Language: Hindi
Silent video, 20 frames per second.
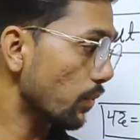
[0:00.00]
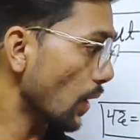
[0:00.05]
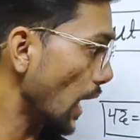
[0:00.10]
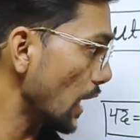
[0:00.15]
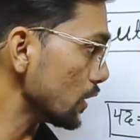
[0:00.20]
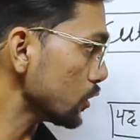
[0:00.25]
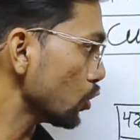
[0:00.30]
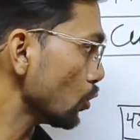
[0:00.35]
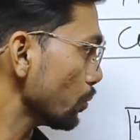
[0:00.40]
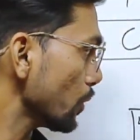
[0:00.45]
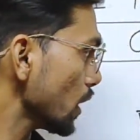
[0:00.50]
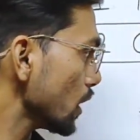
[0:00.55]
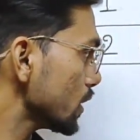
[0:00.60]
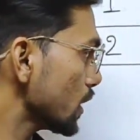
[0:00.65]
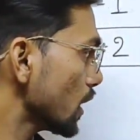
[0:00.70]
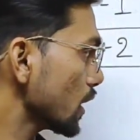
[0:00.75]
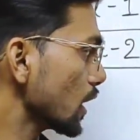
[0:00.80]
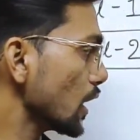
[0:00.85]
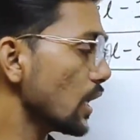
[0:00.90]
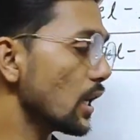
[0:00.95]
फालतू में
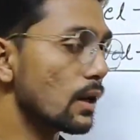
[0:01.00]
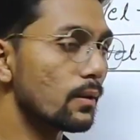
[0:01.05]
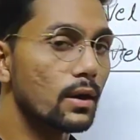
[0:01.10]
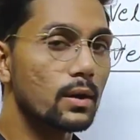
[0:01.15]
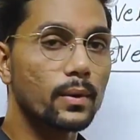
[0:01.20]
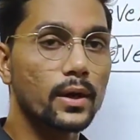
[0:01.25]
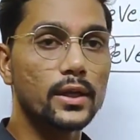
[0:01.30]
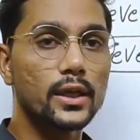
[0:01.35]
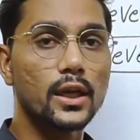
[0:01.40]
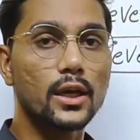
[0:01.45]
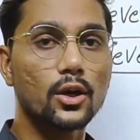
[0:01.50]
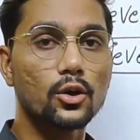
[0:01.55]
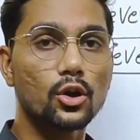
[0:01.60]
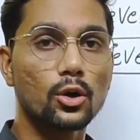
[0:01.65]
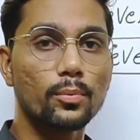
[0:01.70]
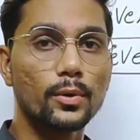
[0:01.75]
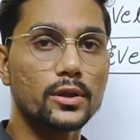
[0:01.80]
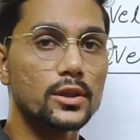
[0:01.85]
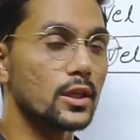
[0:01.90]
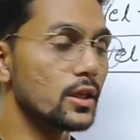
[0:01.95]
इधर की लेवल वन की कट
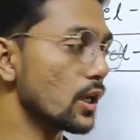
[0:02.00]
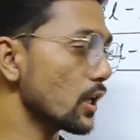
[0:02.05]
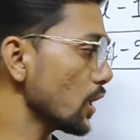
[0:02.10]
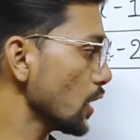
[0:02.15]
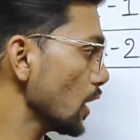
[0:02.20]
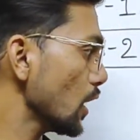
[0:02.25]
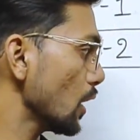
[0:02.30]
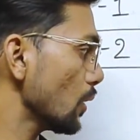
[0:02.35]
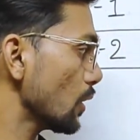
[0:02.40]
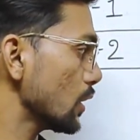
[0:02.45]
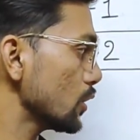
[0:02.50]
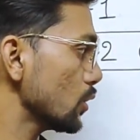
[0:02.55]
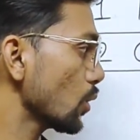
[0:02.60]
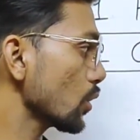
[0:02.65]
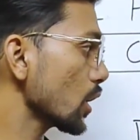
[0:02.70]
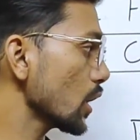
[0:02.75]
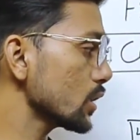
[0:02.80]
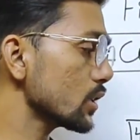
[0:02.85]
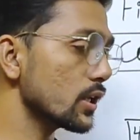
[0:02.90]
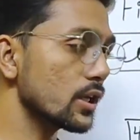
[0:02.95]
ऑफ इतनी रही है लेवल
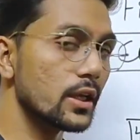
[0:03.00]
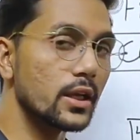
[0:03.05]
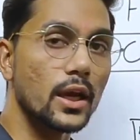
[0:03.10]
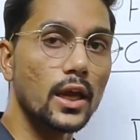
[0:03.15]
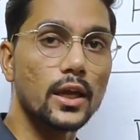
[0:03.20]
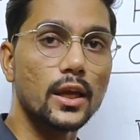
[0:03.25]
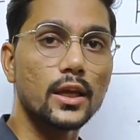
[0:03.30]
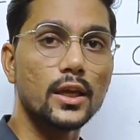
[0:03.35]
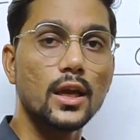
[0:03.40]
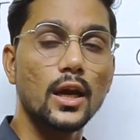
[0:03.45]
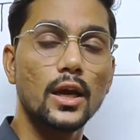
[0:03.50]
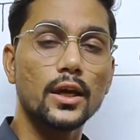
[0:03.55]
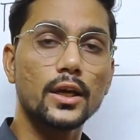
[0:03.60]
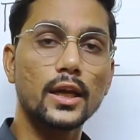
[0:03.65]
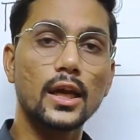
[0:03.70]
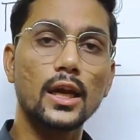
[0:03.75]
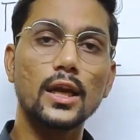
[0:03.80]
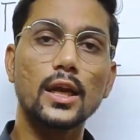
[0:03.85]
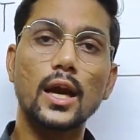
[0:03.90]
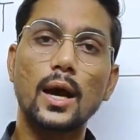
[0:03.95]
दो की इतनी रहेगी
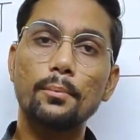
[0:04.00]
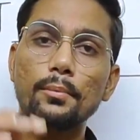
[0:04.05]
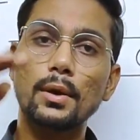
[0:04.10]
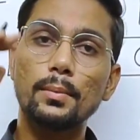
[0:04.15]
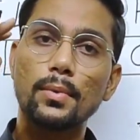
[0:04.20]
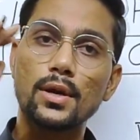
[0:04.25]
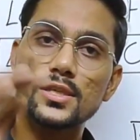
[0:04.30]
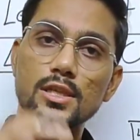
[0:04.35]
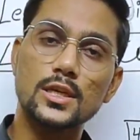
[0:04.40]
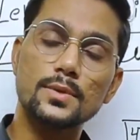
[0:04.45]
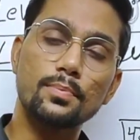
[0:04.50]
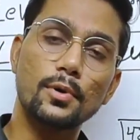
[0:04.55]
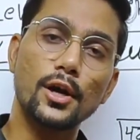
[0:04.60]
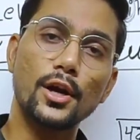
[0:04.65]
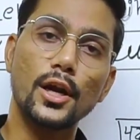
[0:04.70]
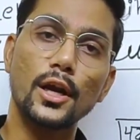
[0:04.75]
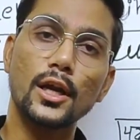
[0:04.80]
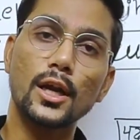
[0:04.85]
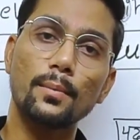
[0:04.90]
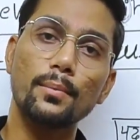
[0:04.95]
टेलीग्राम पर मैसेज
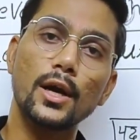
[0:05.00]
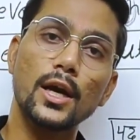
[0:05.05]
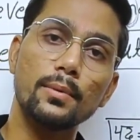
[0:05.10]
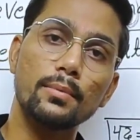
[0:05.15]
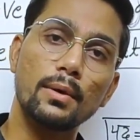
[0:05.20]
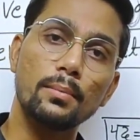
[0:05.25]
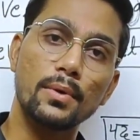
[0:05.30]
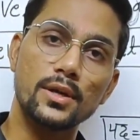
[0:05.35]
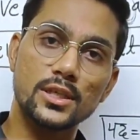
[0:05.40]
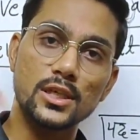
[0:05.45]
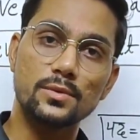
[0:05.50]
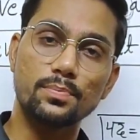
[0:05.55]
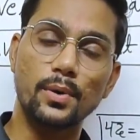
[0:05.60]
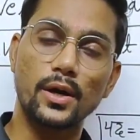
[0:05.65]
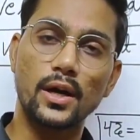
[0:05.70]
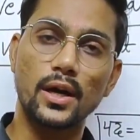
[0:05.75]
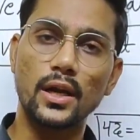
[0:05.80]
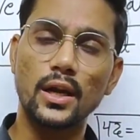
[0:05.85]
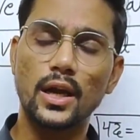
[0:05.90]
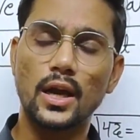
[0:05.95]
पढ़ रहे कमेंट में मैसेज
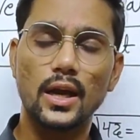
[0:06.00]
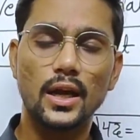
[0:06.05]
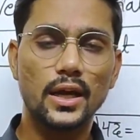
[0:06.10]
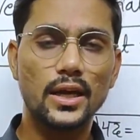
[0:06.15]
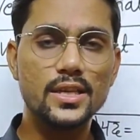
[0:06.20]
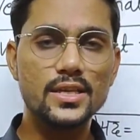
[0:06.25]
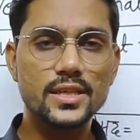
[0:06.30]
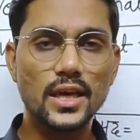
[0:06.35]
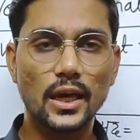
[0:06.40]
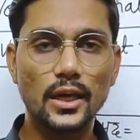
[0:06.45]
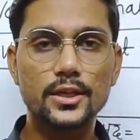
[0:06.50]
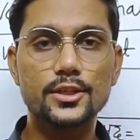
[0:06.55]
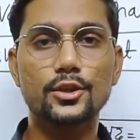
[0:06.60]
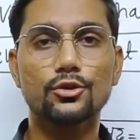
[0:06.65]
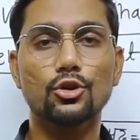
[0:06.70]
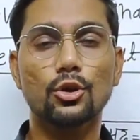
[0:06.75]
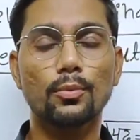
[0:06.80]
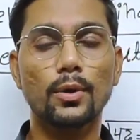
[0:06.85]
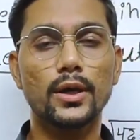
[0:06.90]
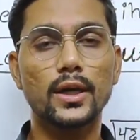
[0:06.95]
पढ़ रहे इन सारी
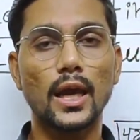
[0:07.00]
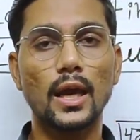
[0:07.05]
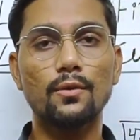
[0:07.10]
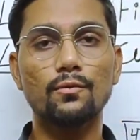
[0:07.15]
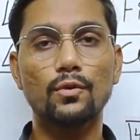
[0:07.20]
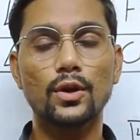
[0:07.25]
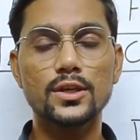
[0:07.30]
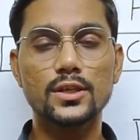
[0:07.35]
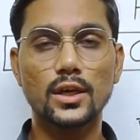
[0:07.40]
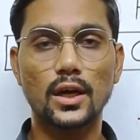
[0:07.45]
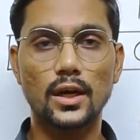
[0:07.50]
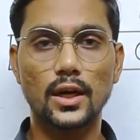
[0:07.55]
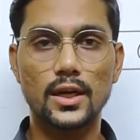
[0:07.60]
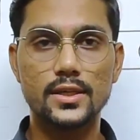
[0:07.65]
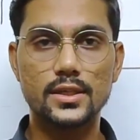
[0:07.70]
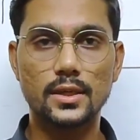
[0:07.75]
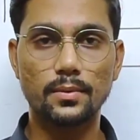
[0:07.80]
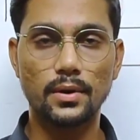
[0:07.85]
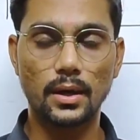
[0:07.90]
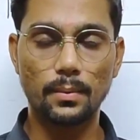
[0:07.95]
चीज़ों में टाइम वेस्ट
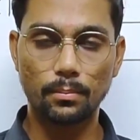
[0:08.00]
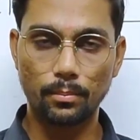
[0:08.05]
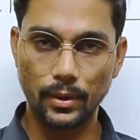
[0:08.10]
करने से